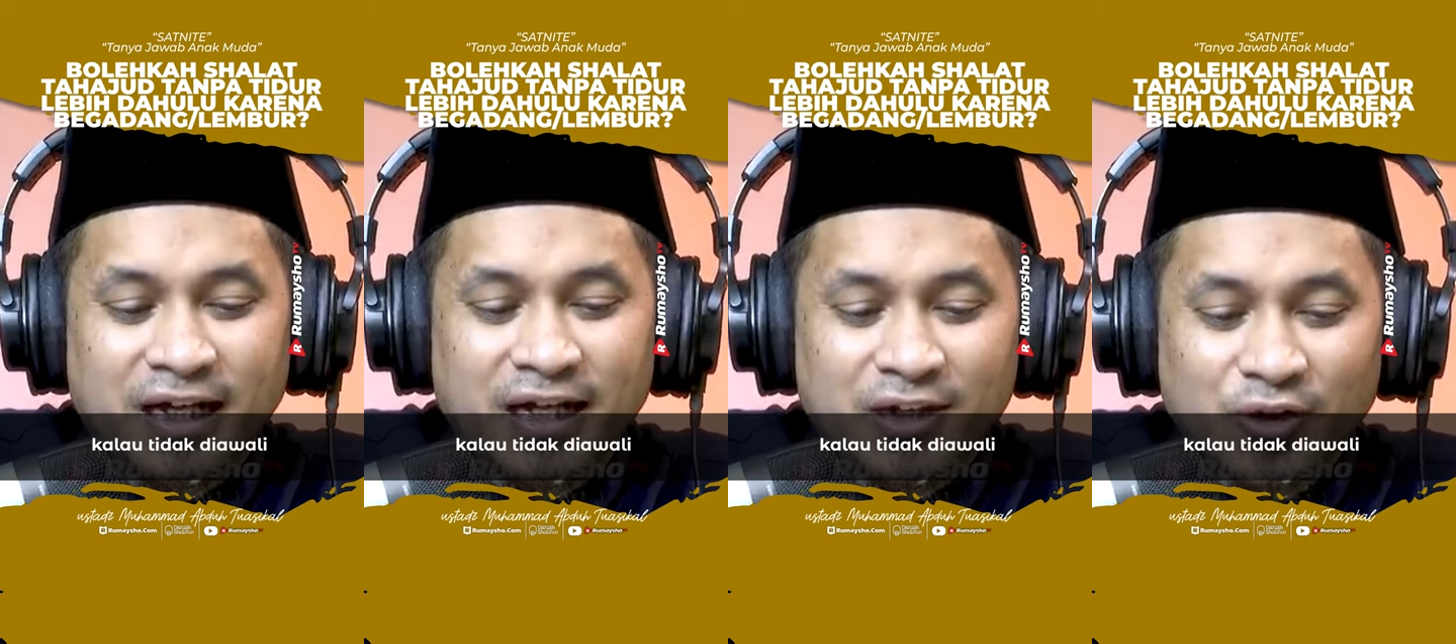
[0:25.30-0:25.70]

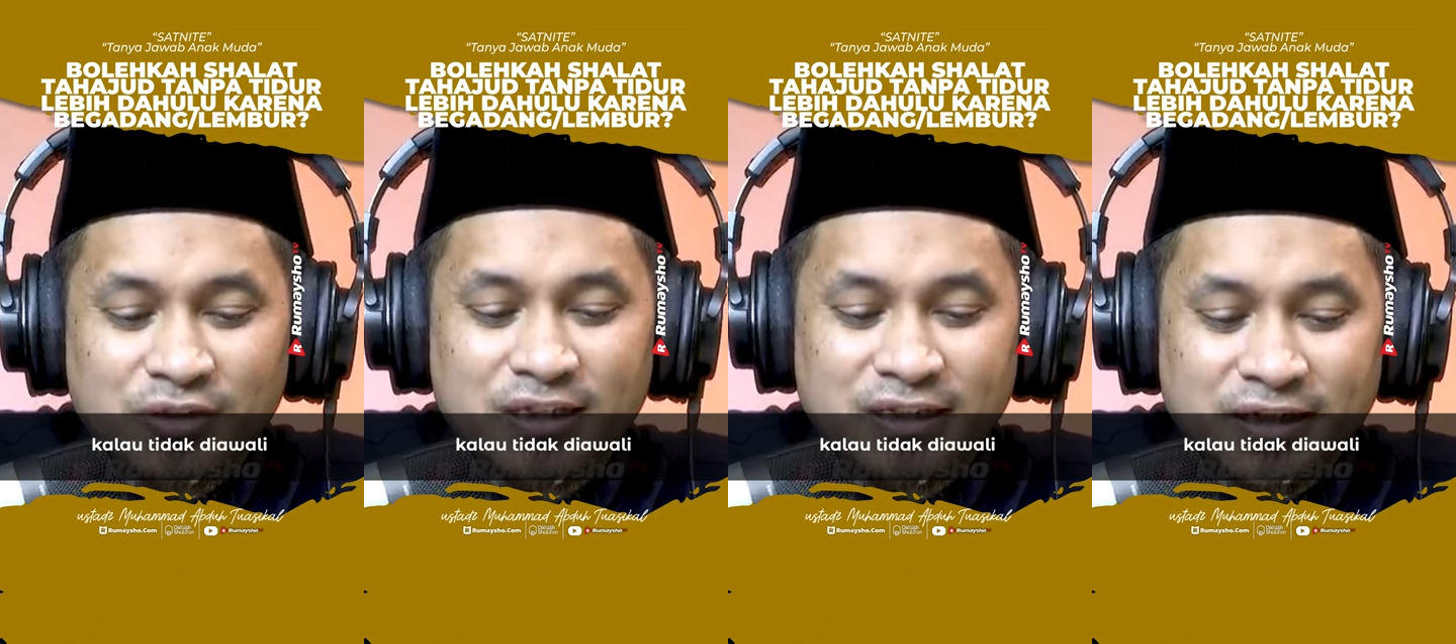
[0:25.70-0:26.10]
Kalau iya.
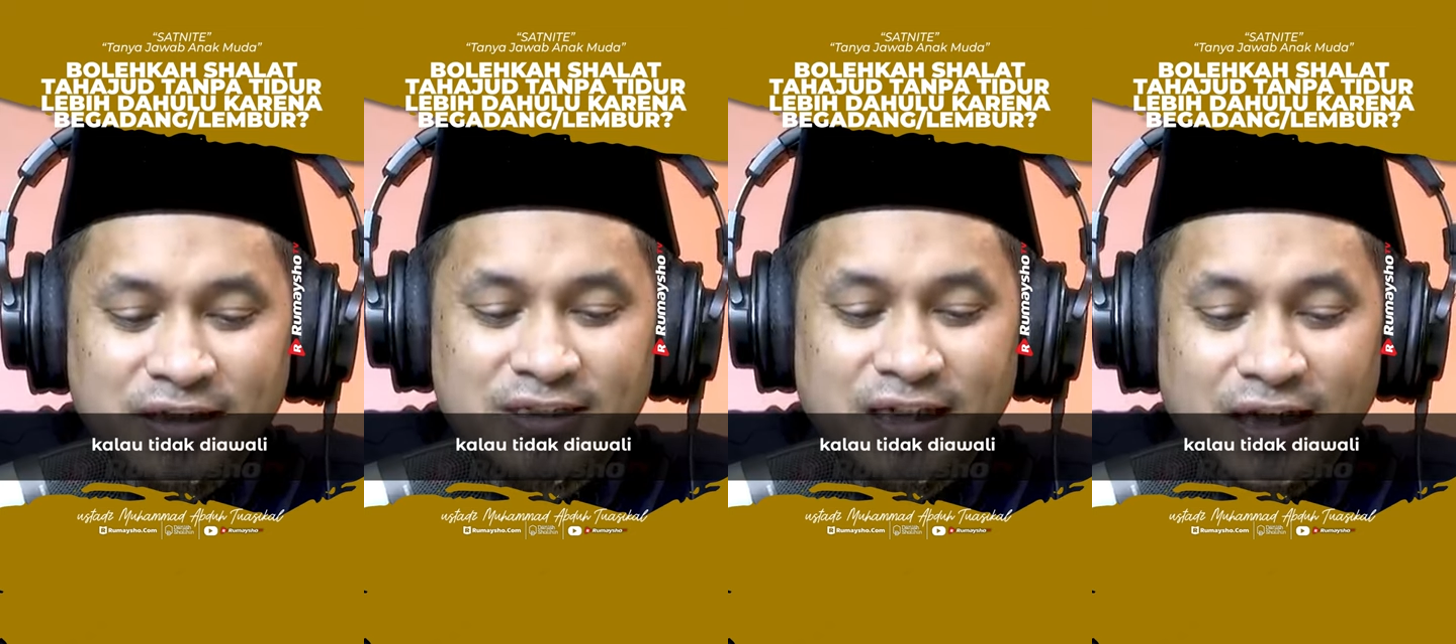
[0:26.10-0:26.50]
tidak
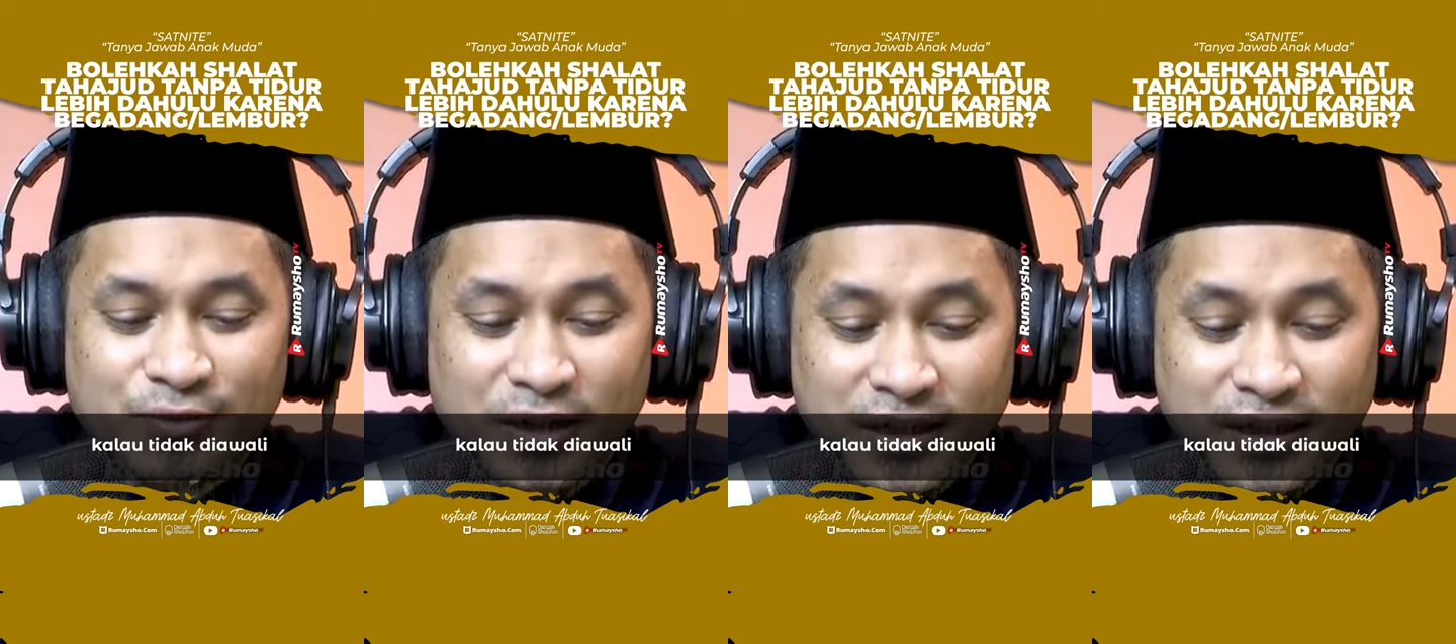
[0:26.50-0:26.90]

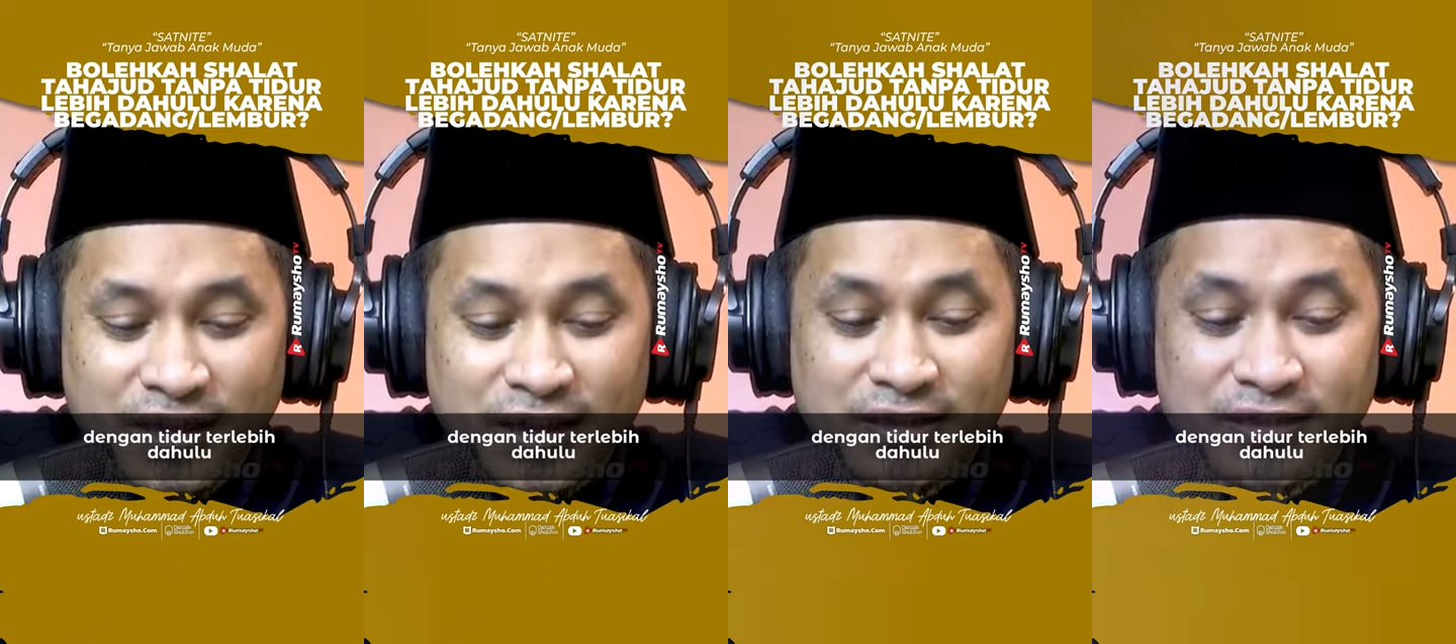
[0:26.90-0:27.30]
diawali
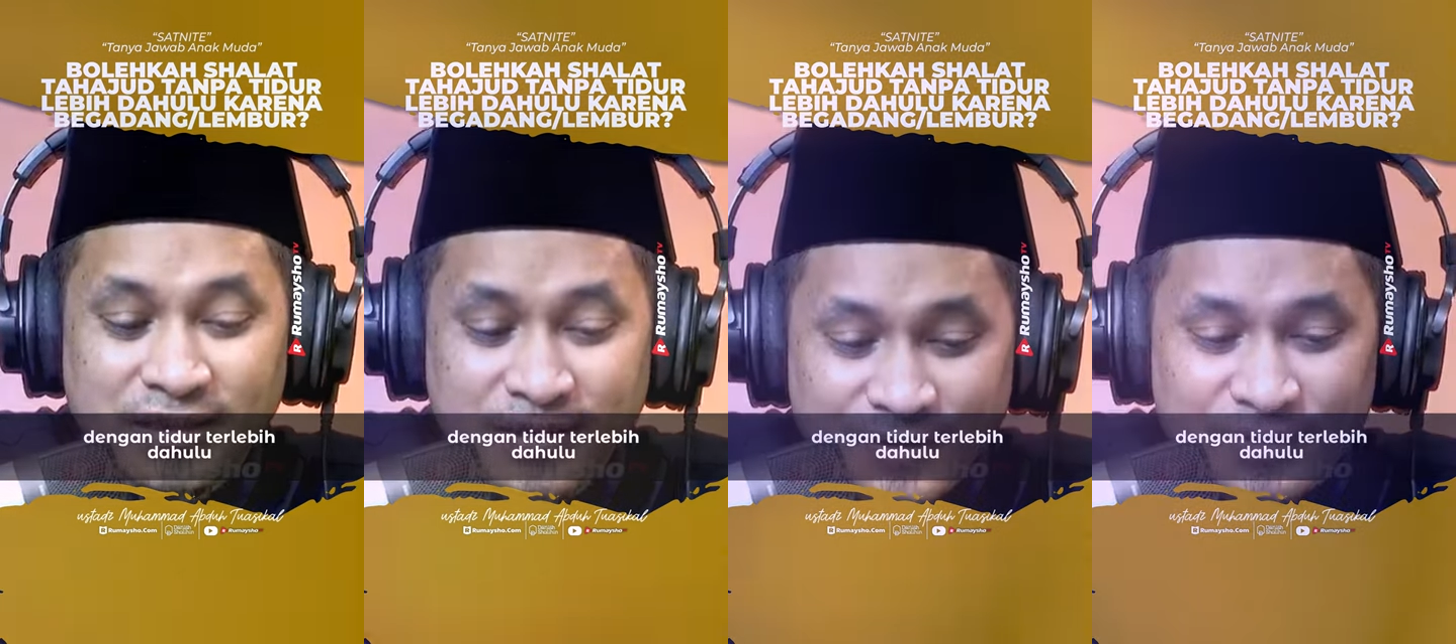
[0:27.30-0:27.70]
dengan
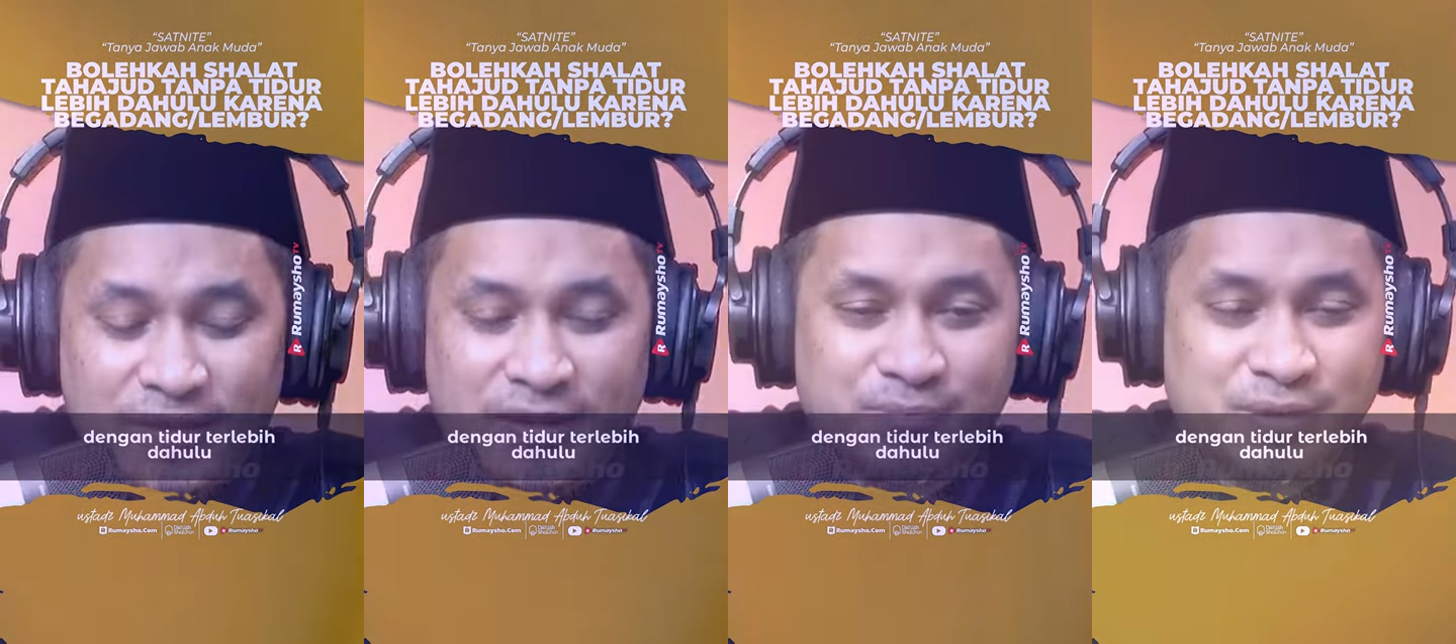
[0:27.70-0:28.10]
tidur
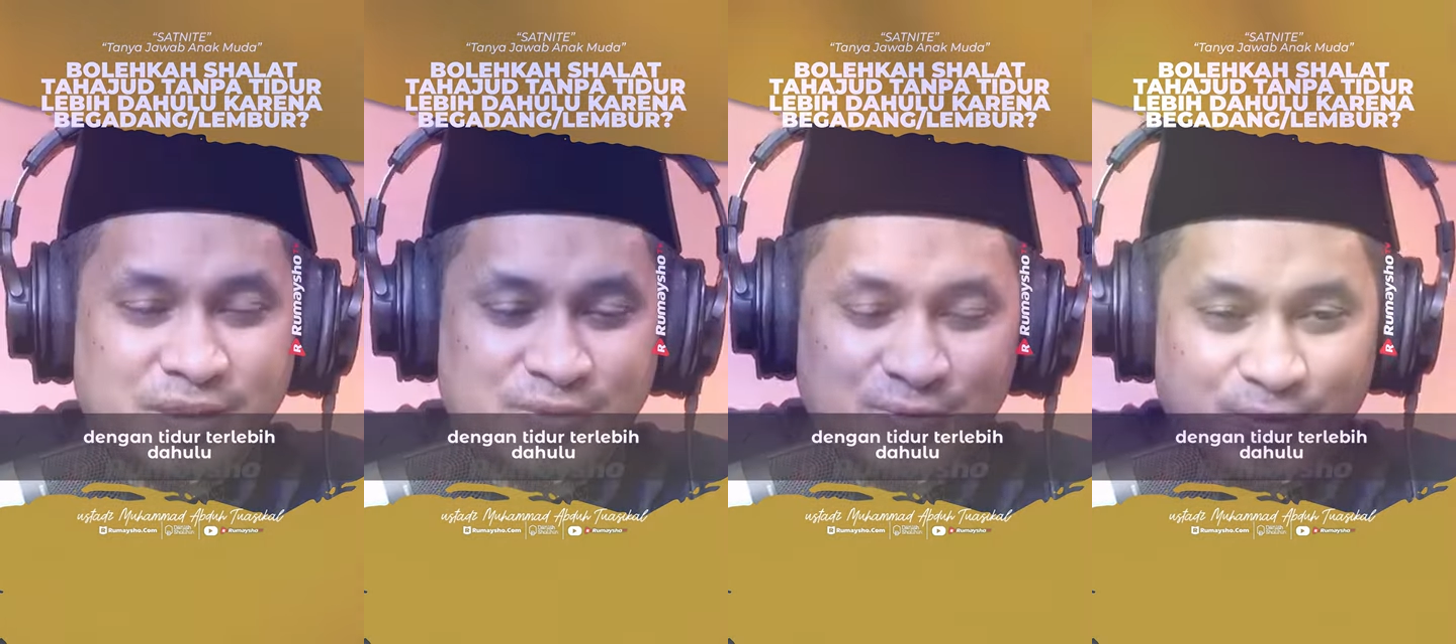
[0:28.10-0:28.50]
terlebih
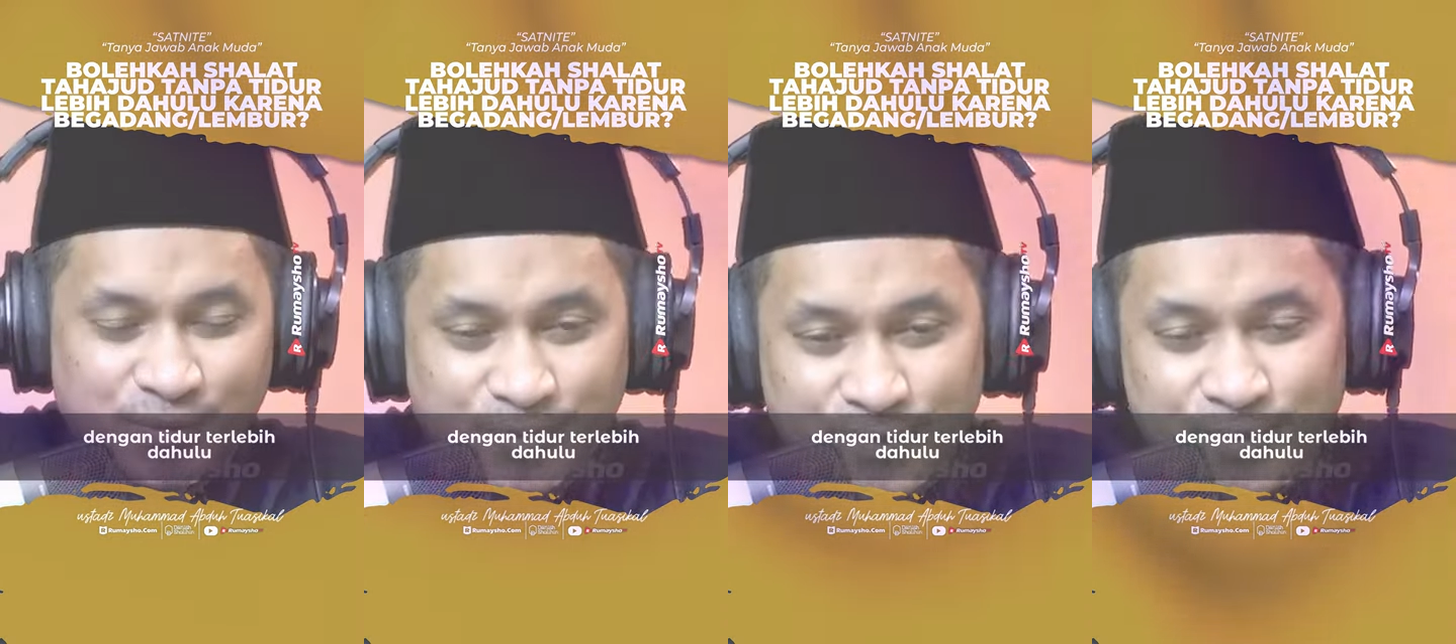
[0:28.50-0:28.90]

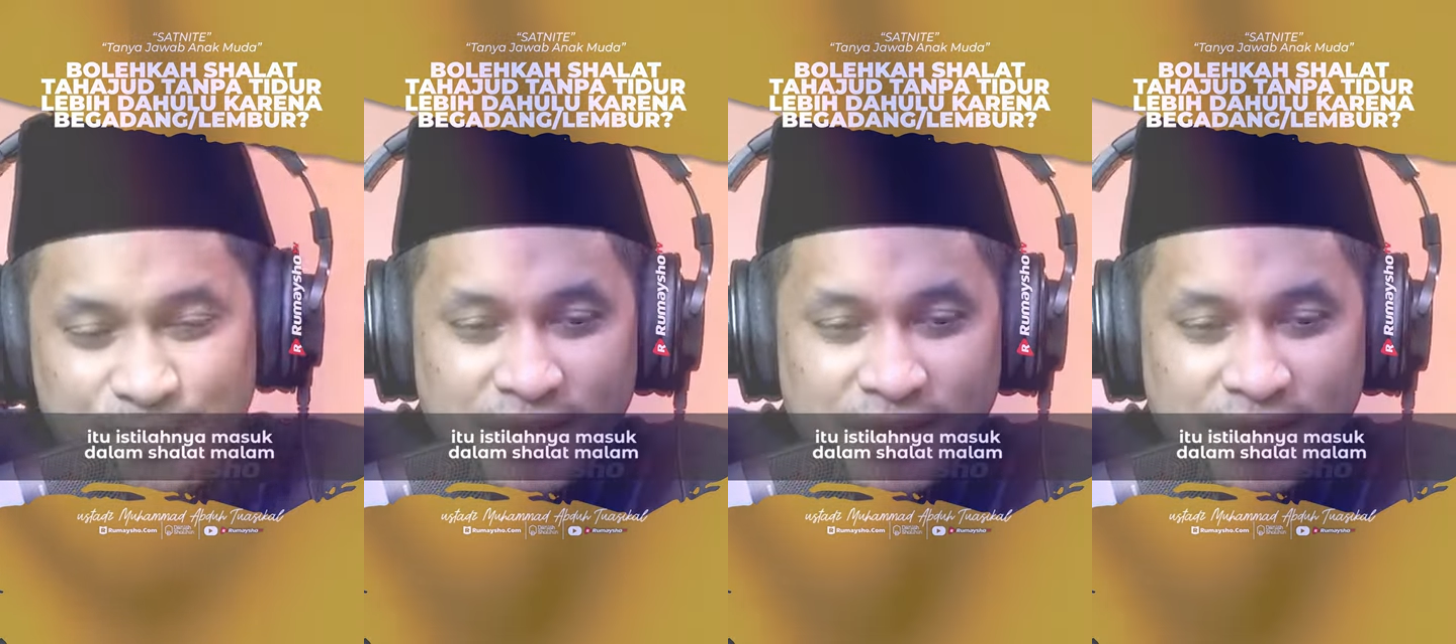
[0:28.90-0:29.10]
dahulu,